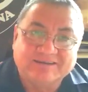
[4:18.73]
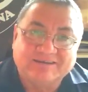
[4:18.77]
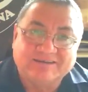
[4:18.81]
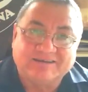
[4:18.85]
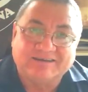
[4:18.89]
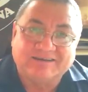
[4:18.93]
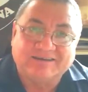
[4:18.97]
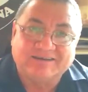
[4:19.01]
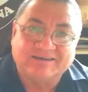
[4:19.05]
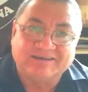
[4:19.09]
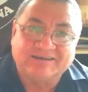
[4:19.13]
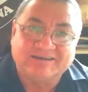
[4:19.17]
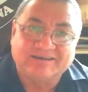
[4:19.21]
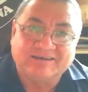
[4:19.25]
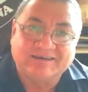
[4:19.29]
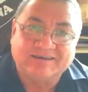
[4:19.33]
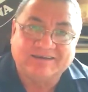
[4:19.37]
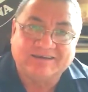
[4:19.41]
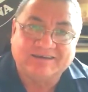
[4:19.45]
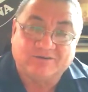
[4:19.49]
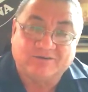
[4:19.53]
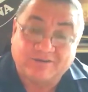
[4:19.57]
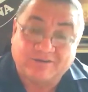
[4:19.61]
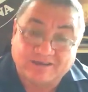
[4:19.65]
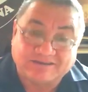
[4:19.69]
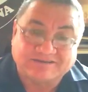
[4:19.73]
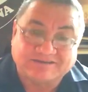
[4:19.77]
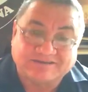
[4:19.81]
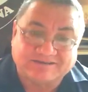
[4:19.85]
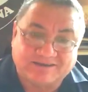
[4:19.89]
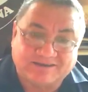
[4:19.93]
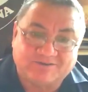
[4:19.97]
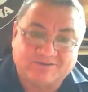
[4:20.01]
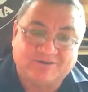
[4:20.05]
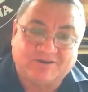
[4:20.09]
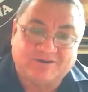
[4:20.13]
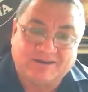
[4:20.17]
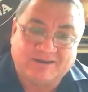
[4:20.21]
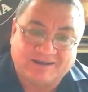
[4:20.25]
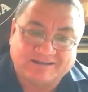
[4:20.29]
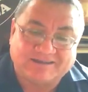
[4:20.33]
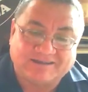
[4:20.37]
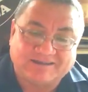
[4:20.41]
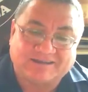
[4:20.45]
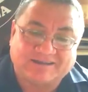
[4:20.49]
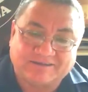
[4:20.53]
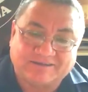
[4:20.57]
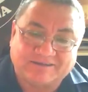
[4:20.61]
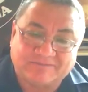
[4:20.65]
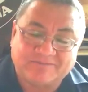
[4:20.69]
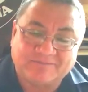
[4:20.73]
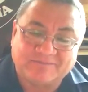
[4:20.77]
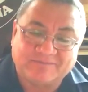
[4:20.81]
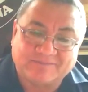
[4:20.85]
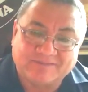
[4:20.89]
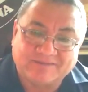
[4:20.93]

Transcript: eh, los días sábados en la tarde,